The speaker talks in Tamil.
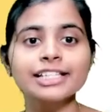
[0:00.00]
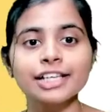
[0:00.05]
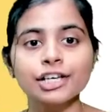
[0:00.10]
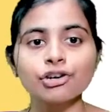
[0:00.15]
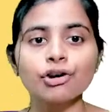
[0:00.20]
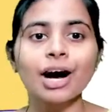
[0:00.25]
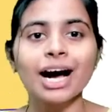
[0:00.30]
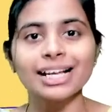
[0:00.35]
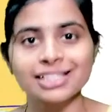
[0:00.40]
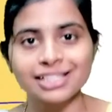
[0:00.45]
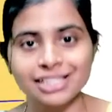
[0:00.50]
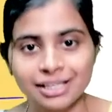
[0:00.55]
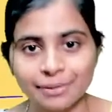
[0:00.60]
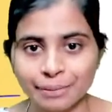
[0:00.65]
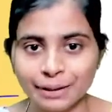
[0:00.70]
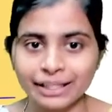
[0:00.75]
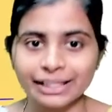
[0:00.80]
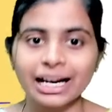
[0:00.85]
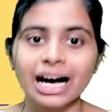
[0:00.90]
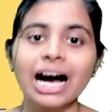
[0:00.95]
ஜீரோ ஆச்சு
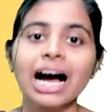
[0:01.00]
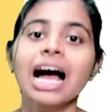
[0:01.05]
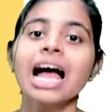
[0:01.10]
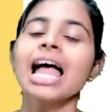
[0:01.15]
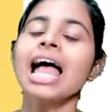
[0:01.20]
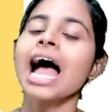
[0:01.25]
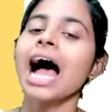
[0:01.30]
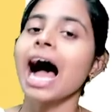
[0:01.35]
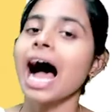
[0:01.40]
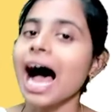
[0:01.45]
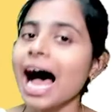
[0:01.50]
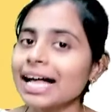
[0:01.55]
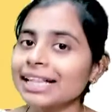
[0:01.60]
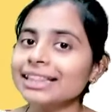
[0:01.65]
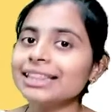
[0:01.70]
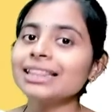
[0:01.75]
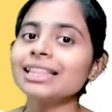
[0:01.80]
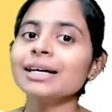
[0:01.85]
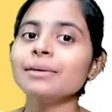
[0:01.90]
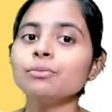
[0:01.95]
அப்படின்னா
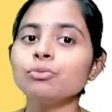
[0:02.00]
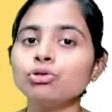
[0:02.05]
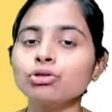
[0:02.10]
அந்த